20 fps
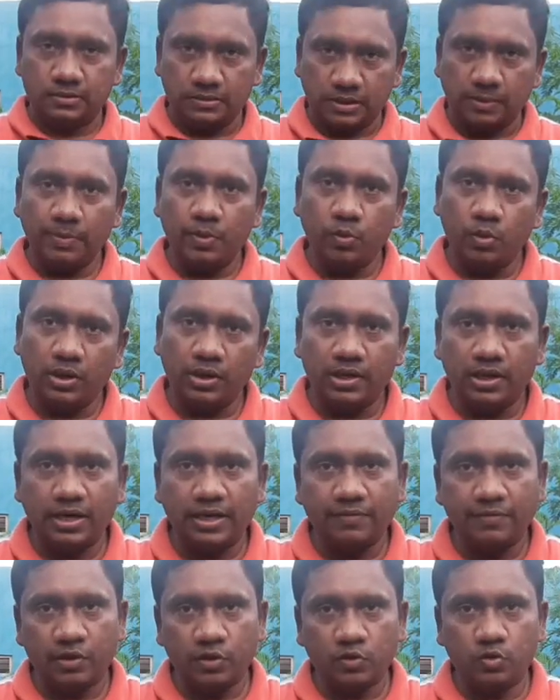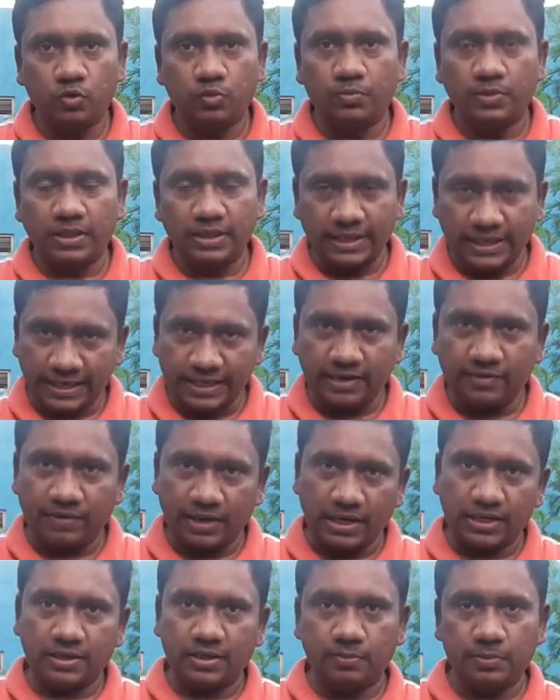தமிழ் உள்ளங்கள் அனைவருக்கும் இணைய
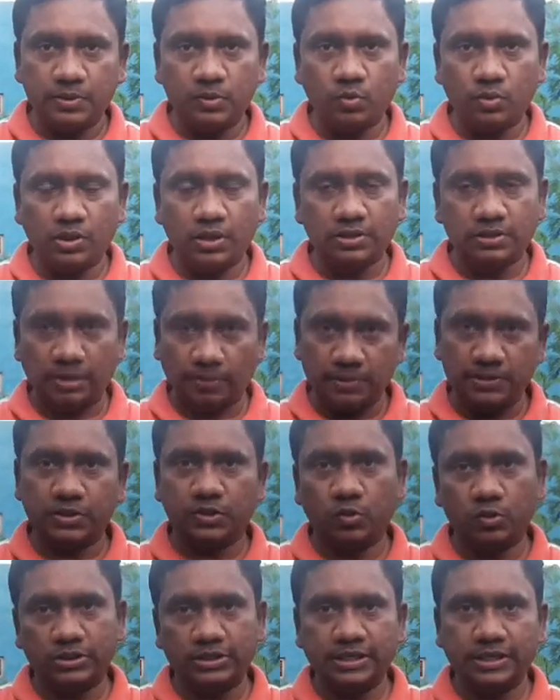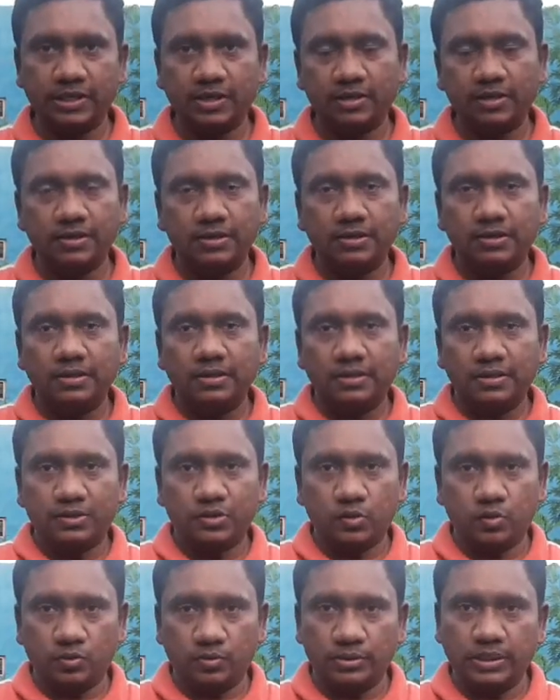வணக்கம் இது உங்கள் தமிழ் ஸ்டோர் சேனல்
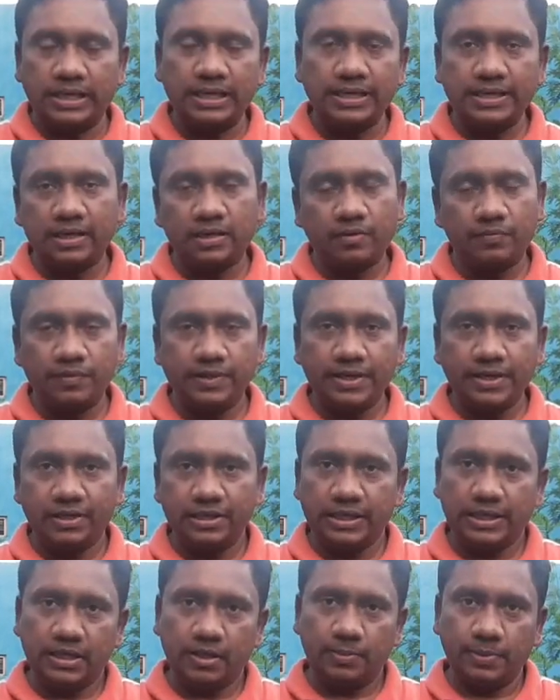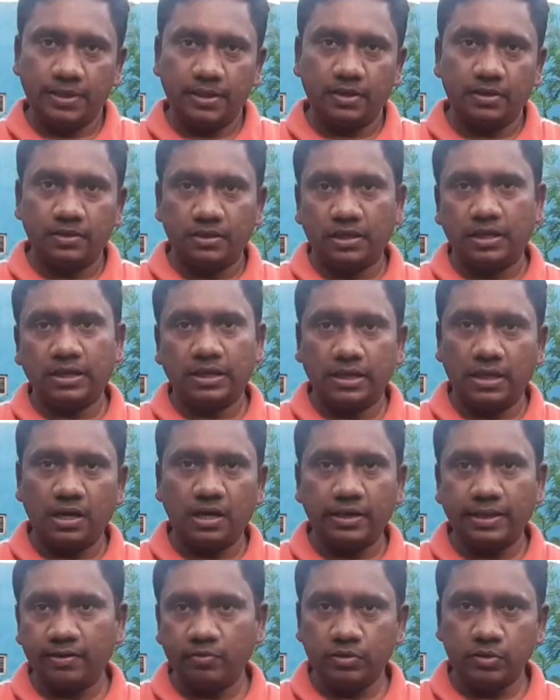ஸோ இன்றைக்கான வீடியோ என்ன அப்படின்னா நான்
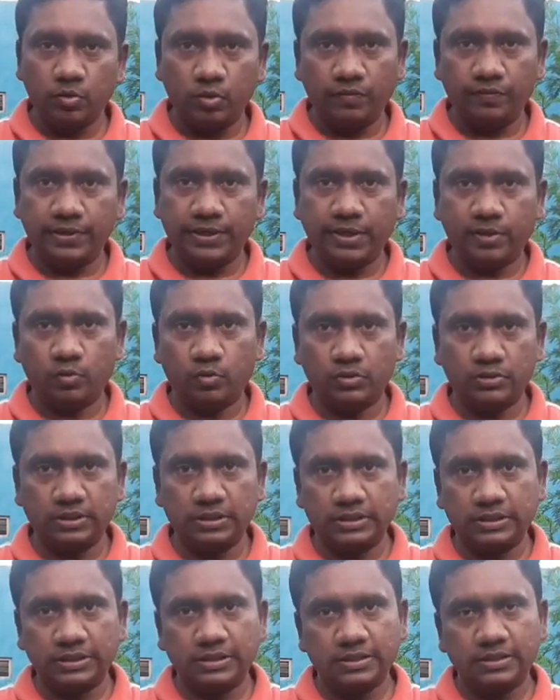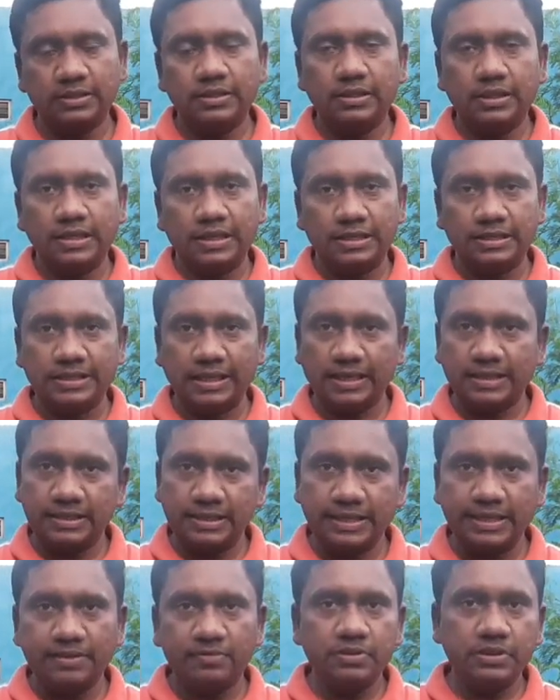காலையில் வந்து ஒரு வீடியோ கொடுத்துருந்தேன்
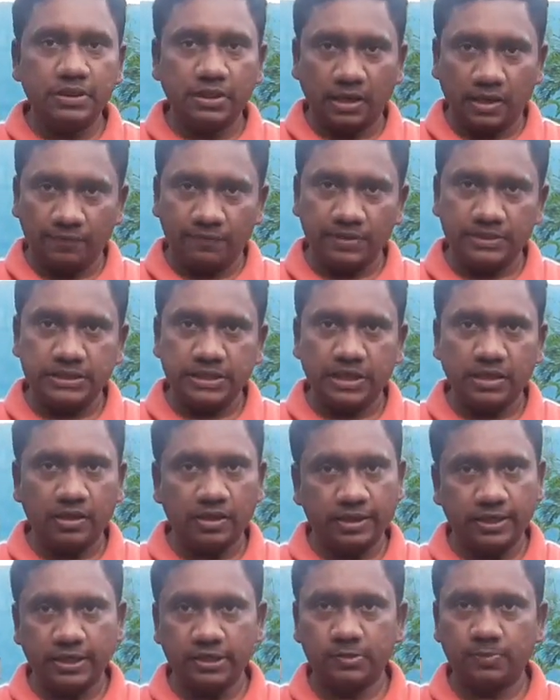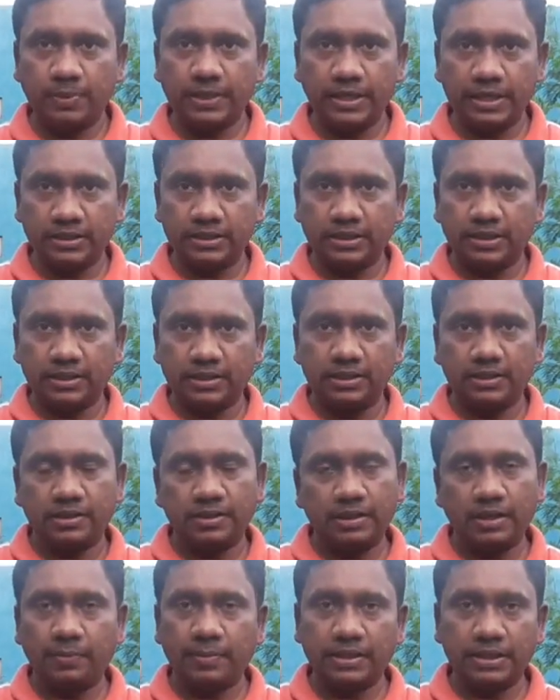என்டிஏ வந்து அஃபிஷியலாக ரிலீஸ் பண்ணியிருந்தாங்க
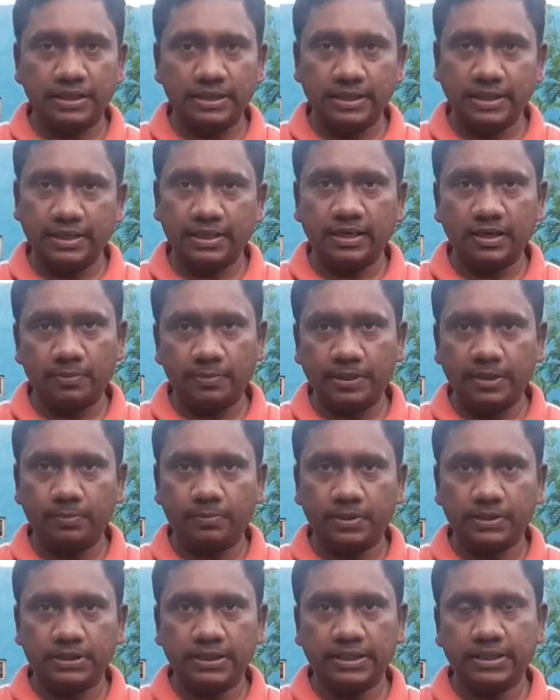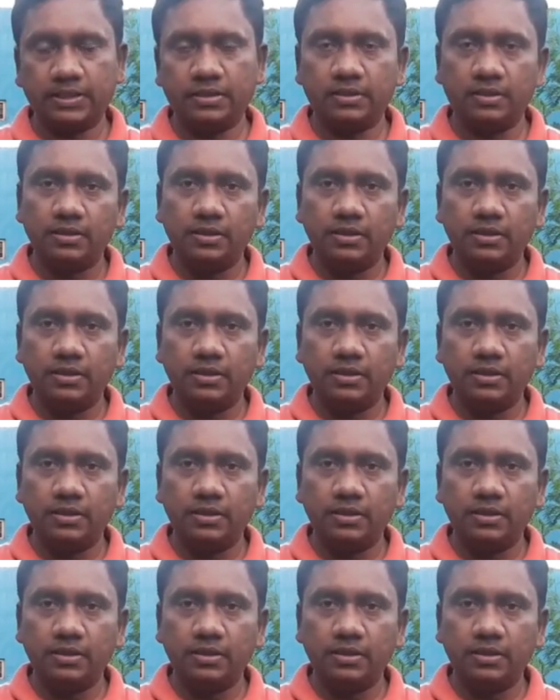நமக்கு என்ன அப்படின்னு பார்த்தீங்கன்னா